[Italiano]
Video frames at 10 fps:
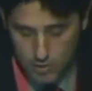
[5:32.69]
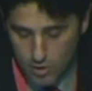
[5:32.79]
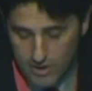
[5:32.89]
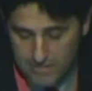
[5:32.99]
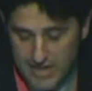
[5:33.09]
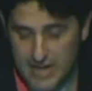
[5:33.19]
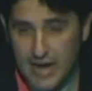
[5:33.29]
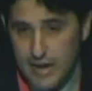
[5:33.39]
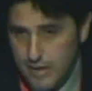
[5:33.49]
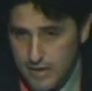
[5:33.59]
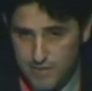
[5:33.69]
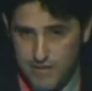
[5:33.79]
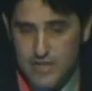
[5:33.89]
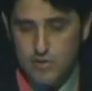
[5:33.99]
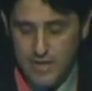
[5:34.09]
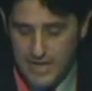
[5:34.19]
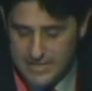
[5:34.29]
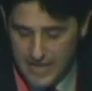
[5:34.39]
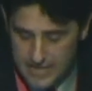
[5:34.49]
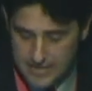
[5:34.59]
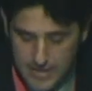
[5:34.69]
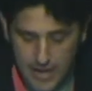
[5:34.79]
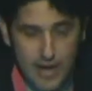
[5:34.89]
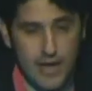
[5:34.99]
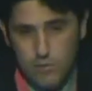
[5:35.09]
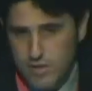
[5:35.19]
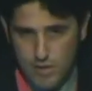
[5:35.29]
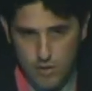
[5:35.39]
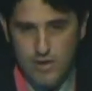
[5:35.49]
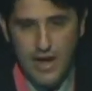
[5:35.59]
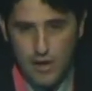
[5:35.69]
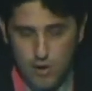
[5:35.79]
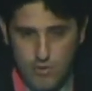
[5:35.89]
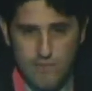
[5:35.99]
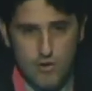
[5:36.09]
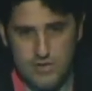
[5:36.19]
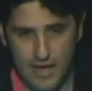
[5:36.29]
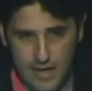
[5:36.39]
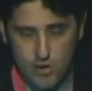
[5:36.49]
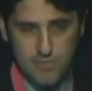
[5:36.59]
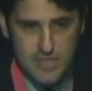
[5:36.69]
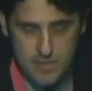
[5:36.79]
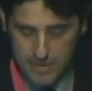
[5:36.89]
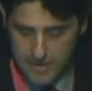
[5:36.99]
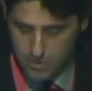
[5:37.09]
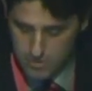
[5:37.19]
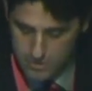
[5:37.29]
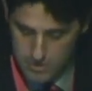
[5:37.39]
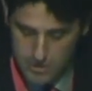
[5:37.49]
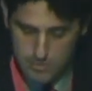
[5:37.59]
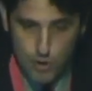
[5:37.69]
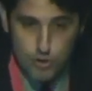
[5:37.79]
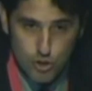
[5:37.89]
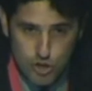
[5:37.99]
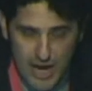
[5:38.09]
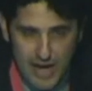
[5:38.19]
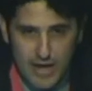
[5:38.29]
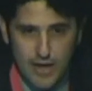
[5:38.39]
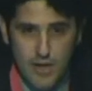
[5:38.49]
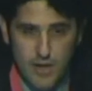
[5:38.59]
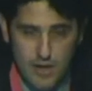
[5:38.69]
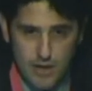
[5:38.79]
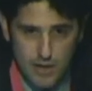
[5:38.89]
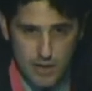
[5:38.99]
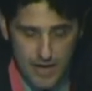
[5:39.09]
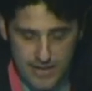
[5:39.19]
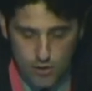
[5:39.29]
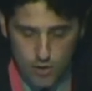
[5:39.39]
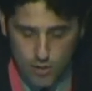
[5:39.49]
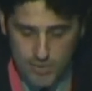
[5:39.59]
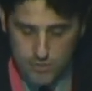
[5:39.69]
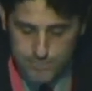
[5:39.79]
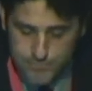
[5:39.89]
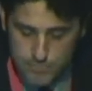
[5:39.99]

dolore venga eh, riferito nella testa e quindi con ancora una volta enorme dispendio di tipo sociale eh, ed economico